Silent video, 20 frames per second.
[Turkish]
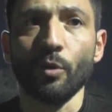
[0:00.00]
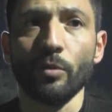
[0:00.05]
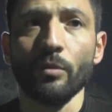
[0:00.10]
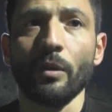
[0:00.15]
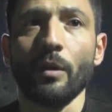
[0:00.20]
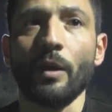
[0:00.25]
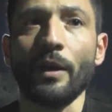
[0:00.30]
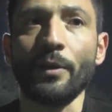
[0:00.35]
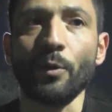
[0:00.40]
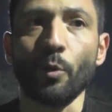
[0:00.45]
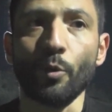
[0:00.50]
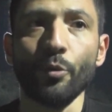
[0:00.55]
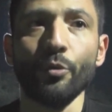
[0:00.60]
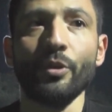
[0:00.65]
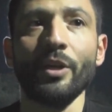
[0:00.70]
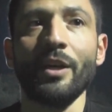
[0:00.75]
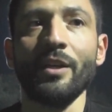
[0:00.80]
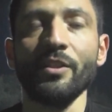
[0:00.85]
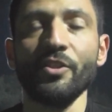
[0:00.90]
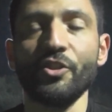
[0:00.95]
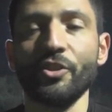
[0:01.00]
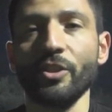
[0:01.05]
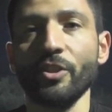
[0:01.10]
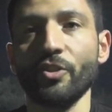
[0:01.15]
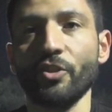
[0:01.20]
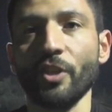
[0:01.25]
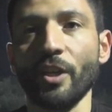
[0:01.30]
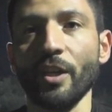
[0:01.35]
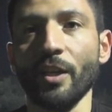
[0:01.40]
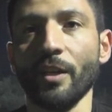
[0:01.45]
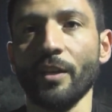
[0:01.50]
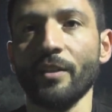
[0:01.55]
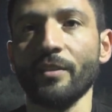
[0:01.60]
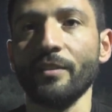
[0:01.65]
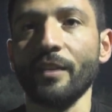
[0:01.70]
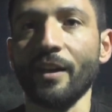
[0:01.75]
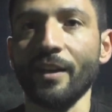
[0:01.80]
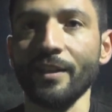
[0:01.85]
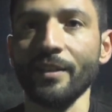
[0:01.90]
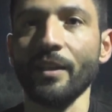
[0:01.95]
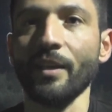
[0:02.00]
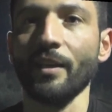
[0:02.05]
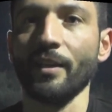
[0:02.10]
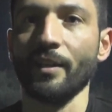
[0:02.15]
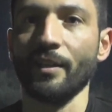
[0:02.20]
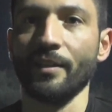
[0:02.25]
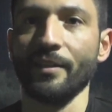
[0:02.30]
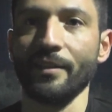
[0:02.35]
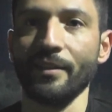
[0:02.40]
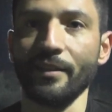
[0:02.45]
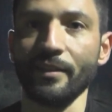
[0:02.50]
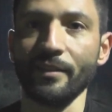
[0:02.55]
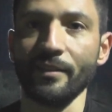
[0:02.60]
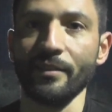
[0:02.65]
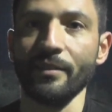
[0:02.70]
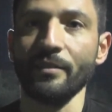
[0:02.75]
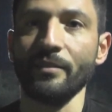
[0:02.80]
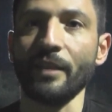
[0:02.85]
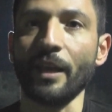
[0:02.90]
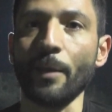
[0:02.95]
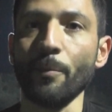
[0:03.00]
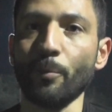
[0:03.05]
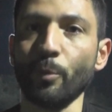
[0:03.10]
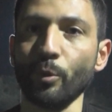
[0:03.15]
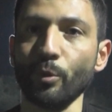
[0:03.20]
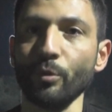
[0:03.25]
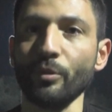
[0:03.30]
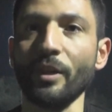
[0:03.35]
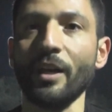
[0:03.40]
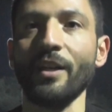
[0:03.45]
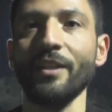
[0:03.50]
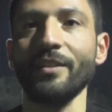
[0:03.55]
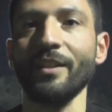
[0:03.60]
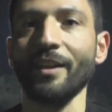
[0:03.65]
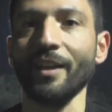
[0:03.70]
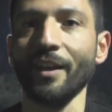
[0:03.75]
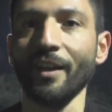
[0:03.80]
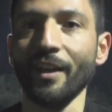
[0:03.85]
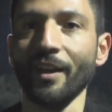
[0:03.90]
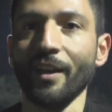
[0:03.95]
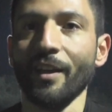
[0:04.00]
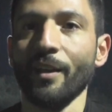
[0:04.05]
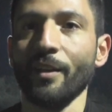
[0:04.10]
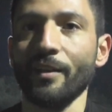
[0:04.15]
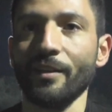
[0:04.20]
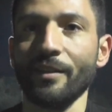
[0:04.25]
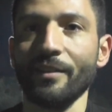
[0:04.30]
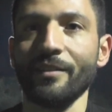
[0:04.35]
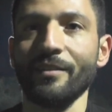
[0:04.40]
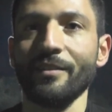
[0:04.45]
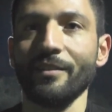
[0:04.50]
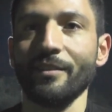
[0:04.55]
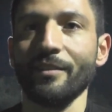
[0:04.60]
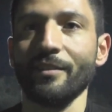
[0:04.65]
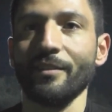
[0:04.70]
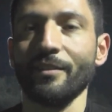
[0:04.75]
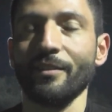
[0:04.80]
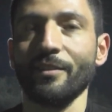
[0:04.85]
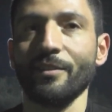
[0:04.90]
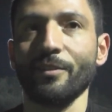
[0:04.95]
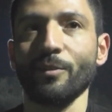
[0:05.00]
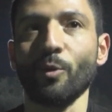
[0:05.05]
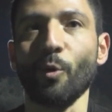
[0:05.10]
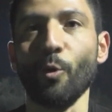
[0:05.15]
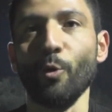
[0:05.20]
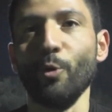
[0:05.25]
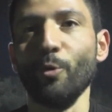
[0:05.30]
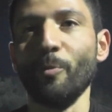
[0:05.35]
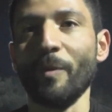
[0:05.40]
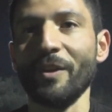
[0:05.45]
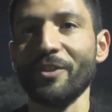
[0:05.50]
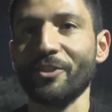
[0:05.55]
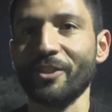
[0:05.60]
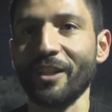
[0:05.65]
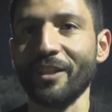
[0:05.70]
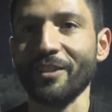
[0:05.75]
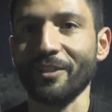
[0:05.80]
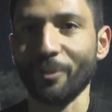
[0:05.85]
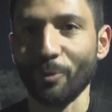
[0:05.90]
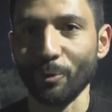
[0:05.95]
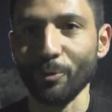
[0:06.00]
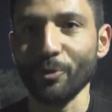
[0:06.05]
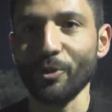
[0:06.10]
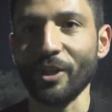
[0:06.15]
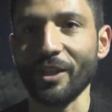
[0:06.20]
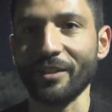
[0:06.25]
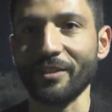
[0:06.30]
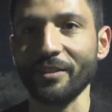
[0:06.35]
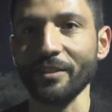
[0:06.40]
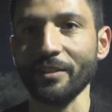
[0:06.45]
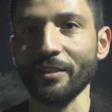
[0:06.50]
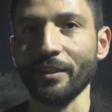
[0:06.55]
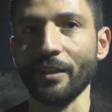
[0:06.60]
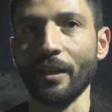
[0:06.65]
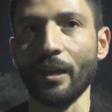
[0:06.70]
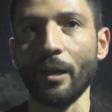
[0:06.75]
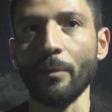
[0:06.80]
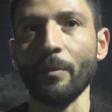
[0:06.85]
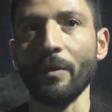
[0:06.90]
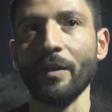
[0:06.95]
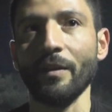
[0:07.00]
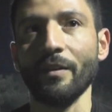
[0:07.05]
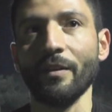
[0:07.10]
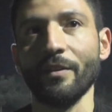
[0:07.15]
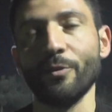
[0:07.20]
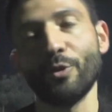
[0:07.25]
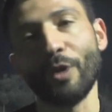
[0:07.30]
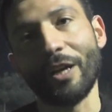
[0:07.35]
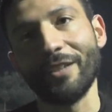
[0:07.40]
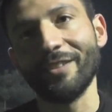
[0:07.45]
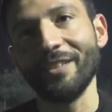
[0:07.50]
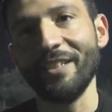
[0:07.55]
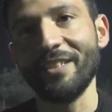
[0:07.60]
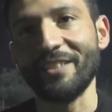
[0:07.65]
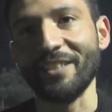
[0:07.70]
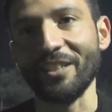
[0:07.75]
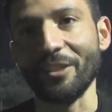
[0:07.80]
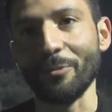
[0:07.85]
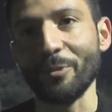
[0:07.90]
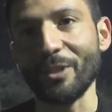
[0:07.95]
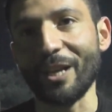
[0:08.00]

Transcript: hani oyuna alıştıkça daha da e, tempolu, daha da e, gollü maçlar olacaktır. Ama şu anda istediğimizi